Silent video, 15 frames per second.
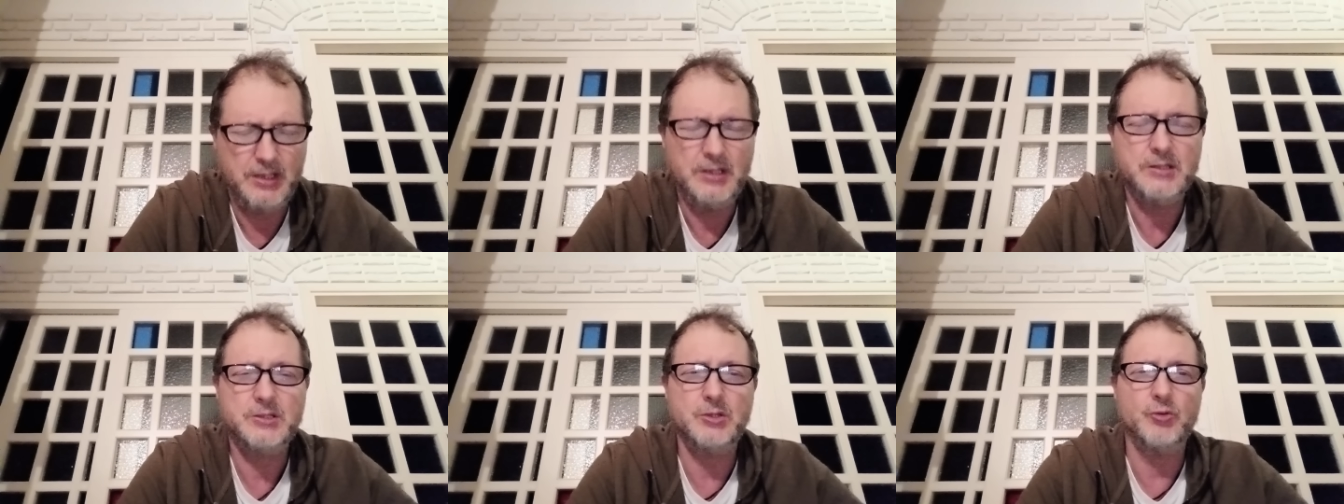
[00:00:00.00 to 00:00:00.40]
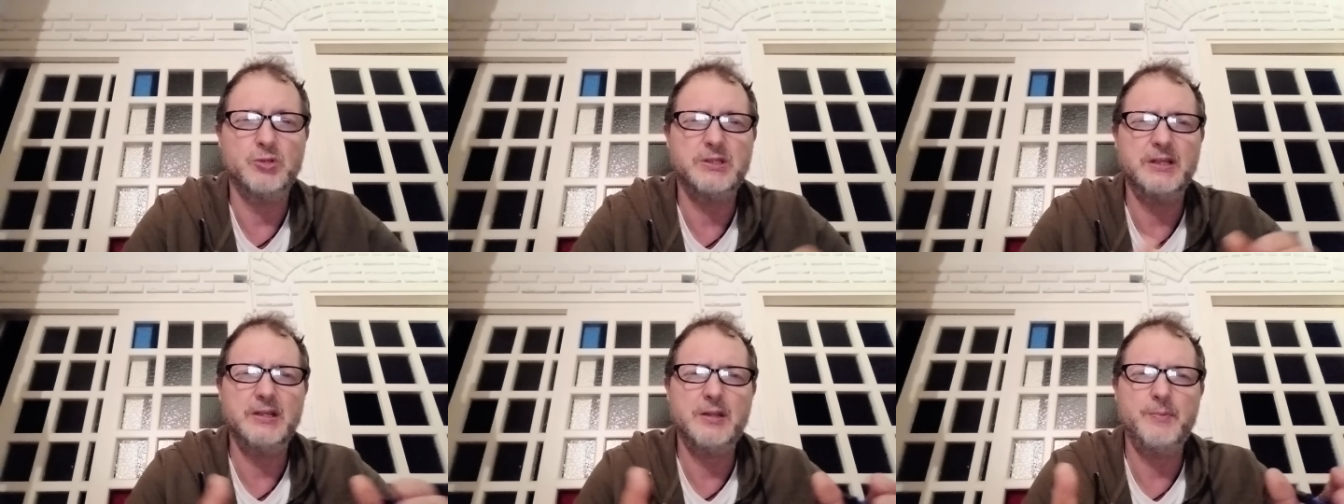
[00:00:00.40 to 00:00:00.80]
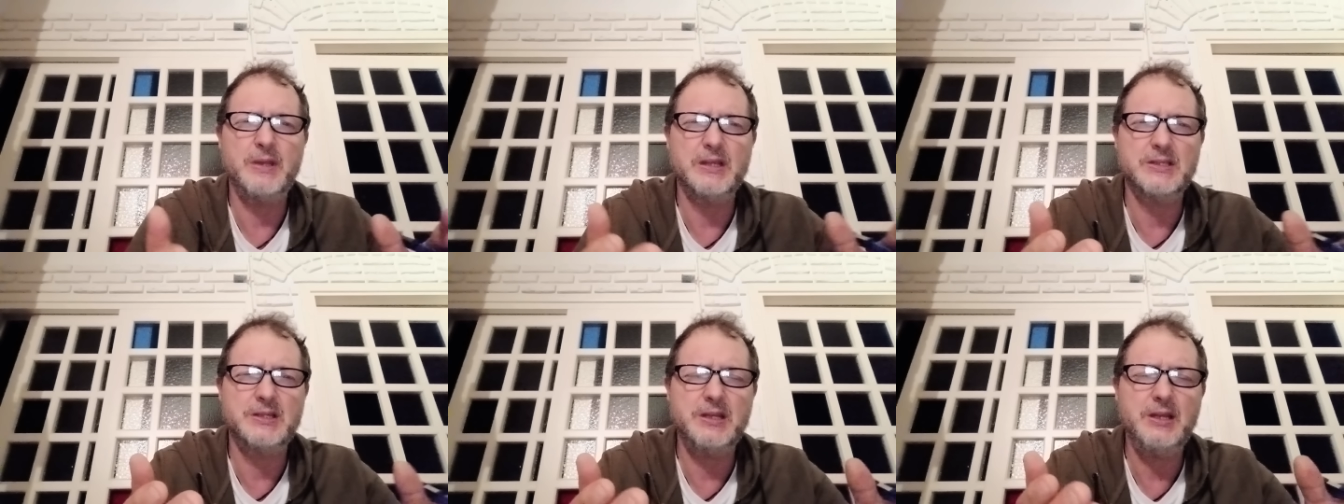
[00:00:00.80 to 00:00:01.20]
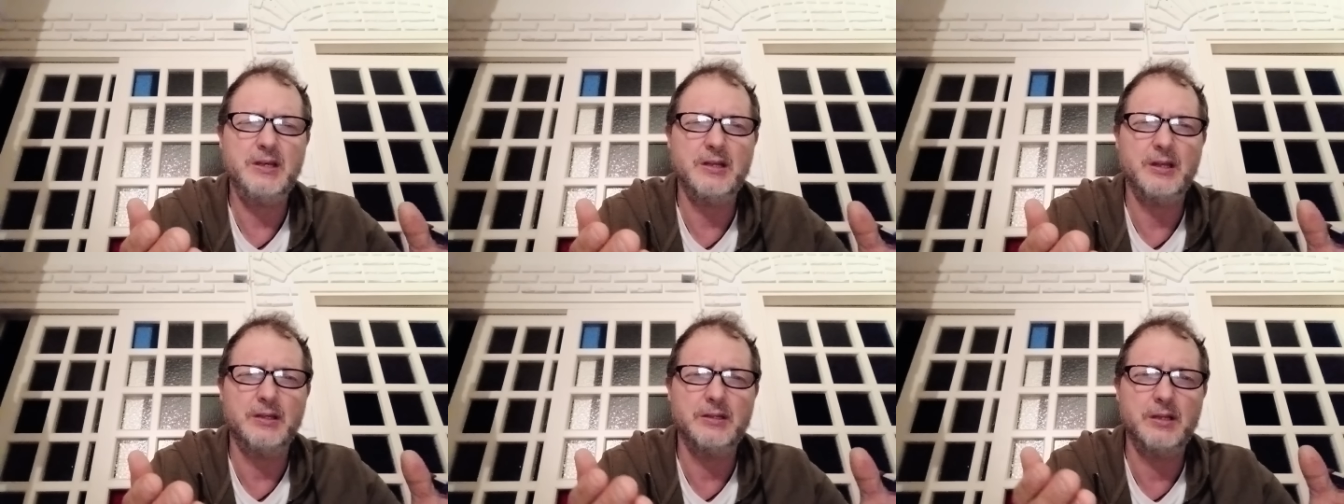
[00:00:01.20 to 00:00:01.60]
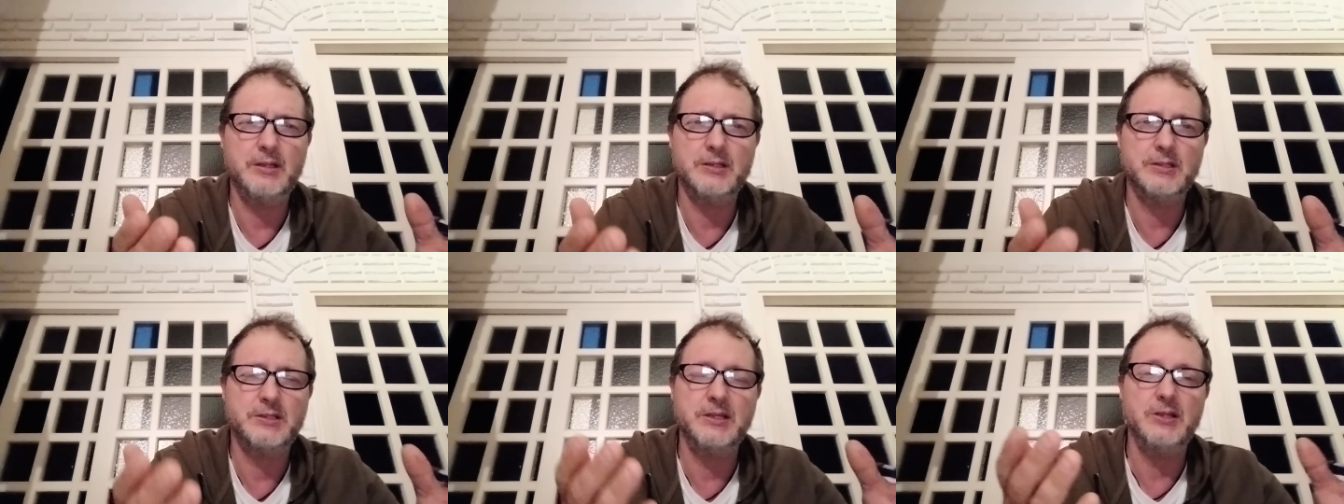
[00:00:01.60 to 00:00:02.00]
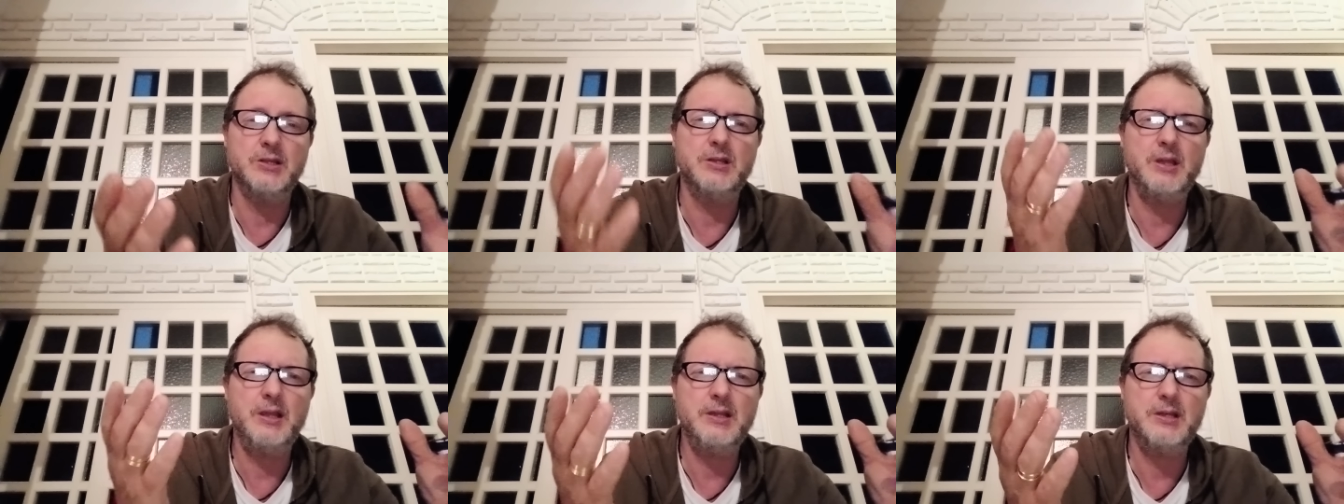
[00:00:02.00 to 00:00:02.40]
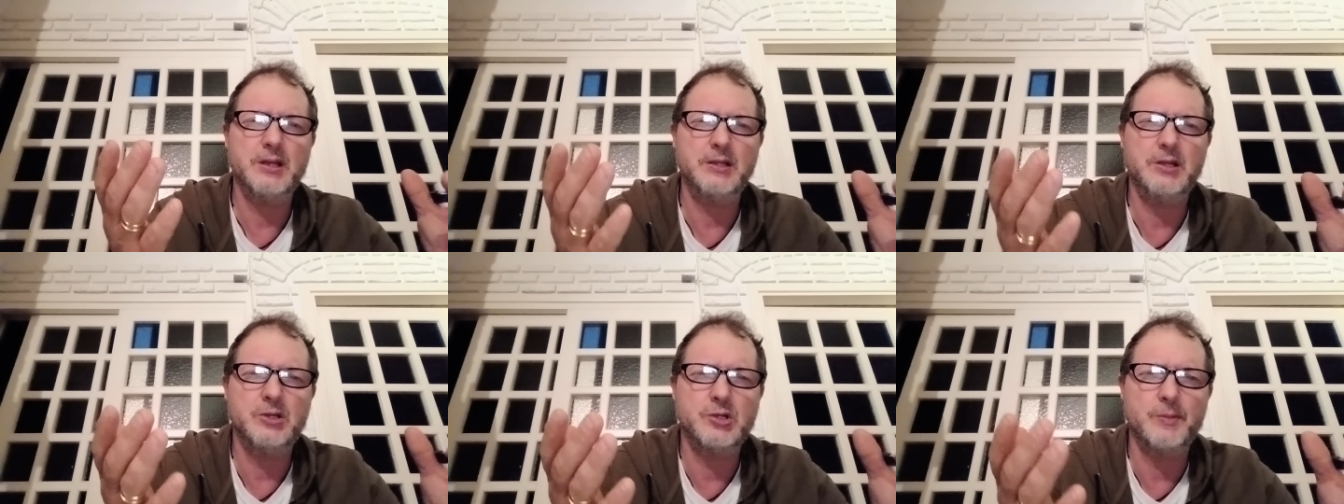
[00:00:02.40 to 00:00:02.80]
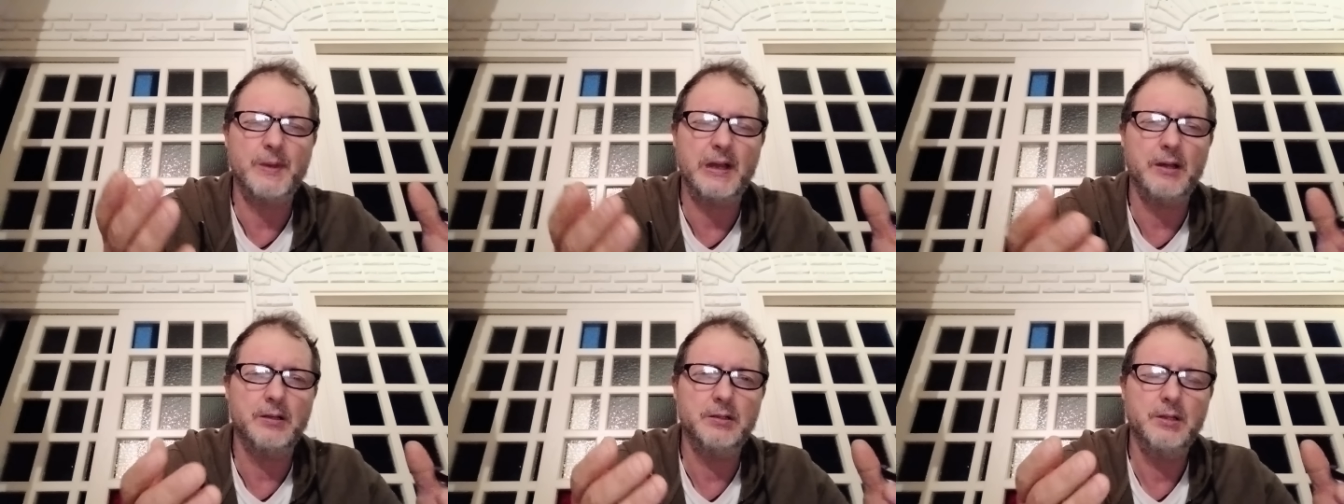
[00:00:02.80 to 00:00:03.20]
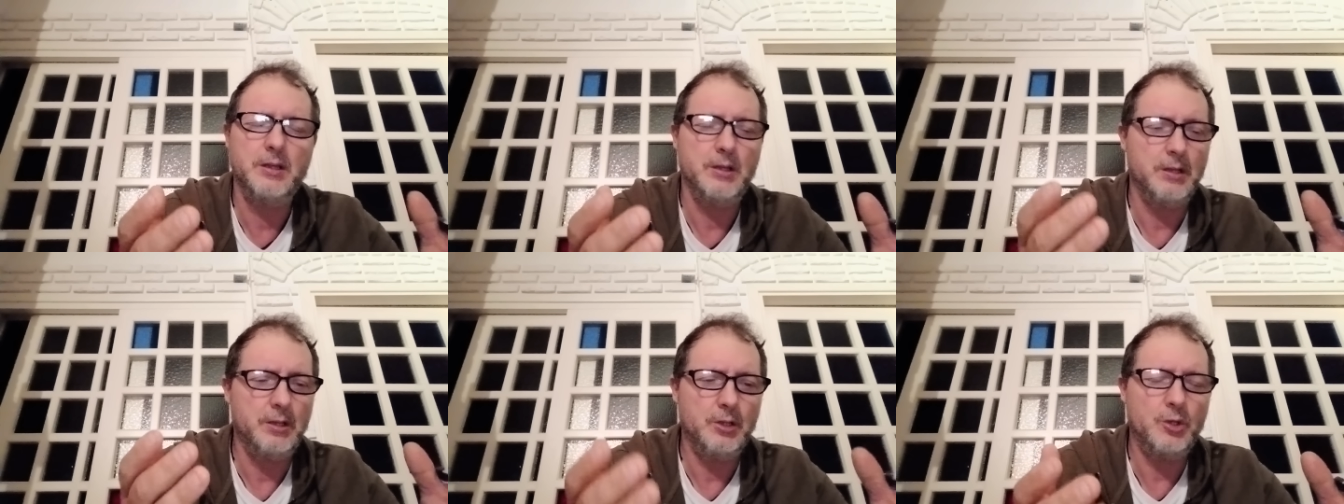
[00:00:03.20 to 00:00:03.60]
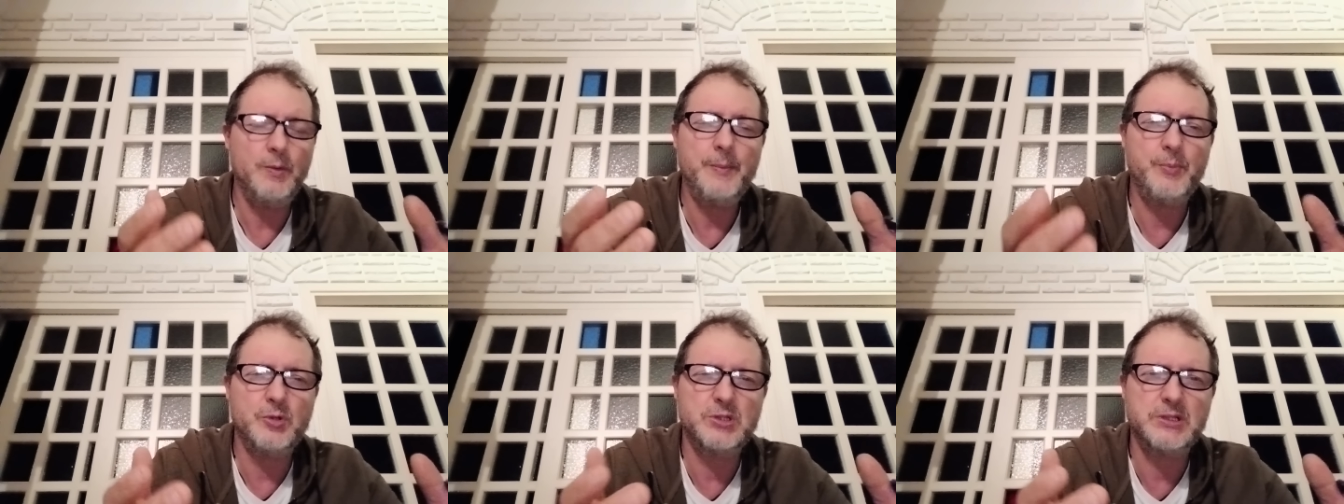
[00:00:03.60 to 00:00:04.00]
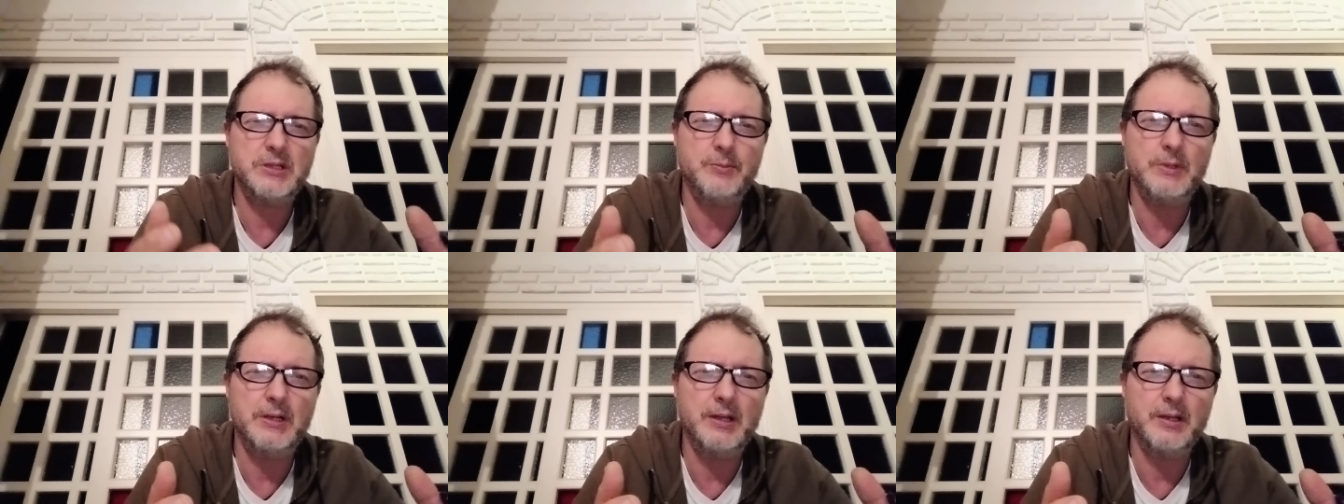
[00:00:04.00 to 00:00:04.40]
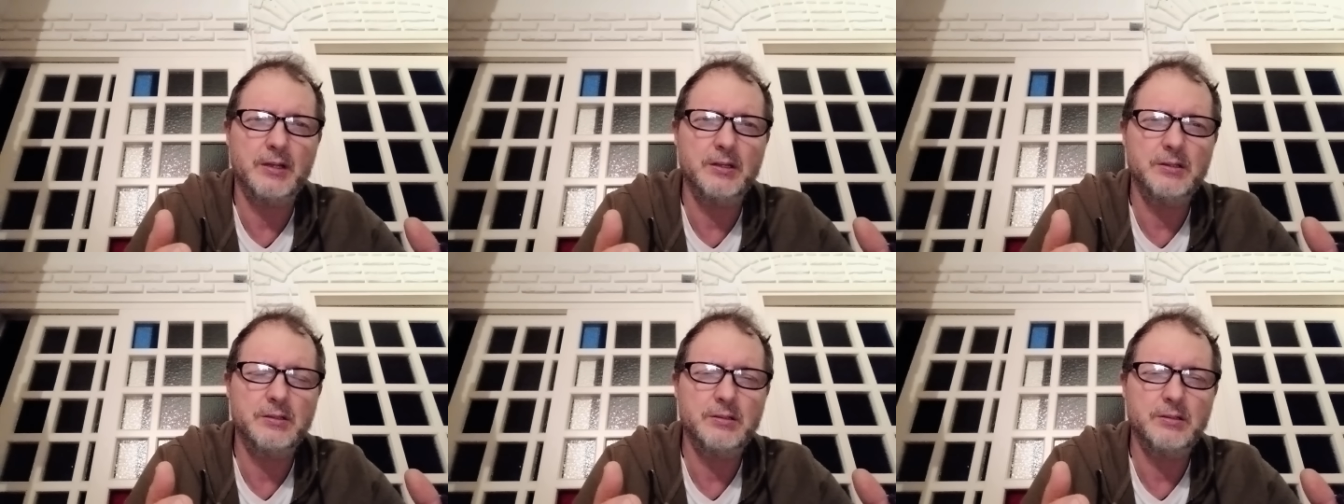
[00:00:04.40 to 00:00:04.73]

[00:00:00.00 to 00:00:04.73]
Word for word: se lo sente Biasina, eh, si indigna, dice ma com'è possibile?